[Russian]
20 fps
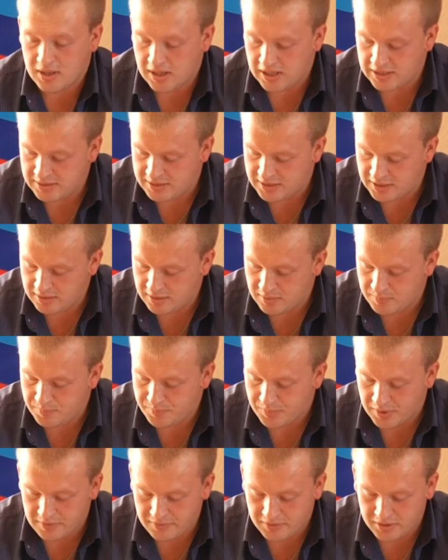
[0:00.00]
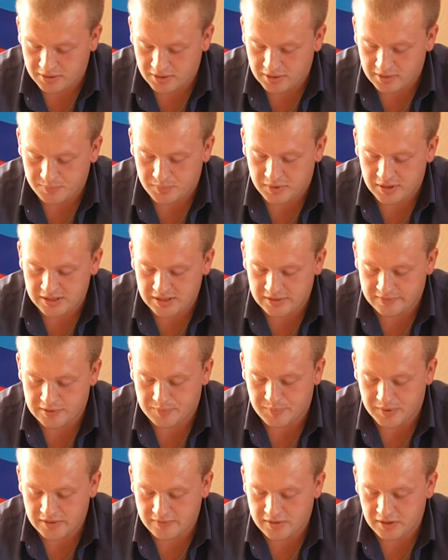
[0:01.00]
отделом проведены
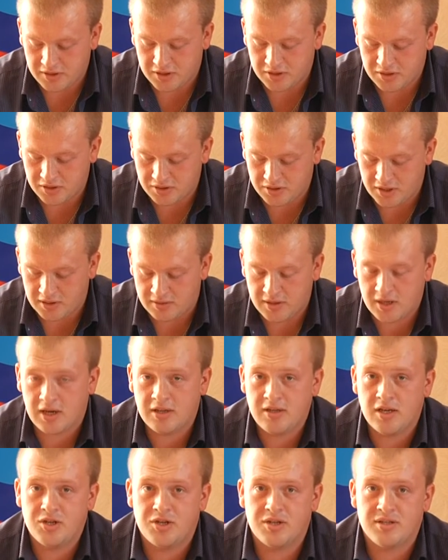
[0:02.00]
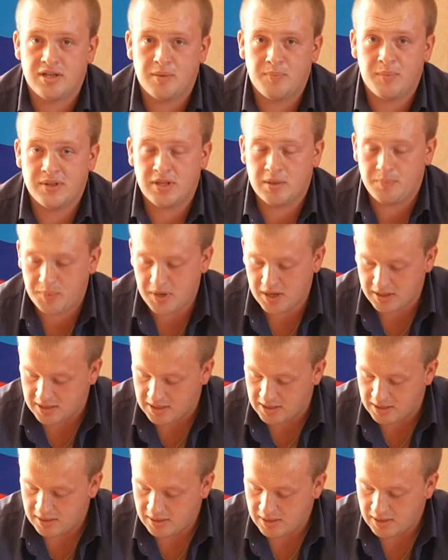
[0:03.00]
плановые проверки детей, находящихся под
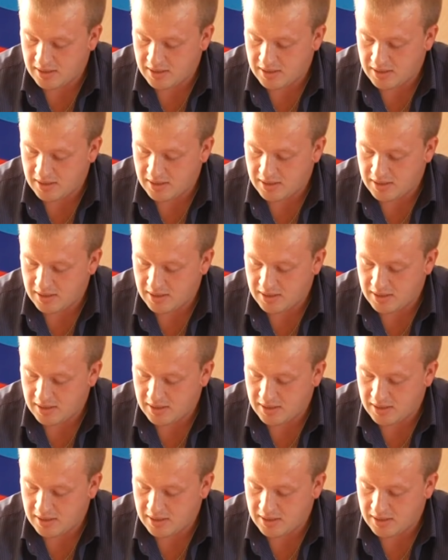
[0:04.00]
опекой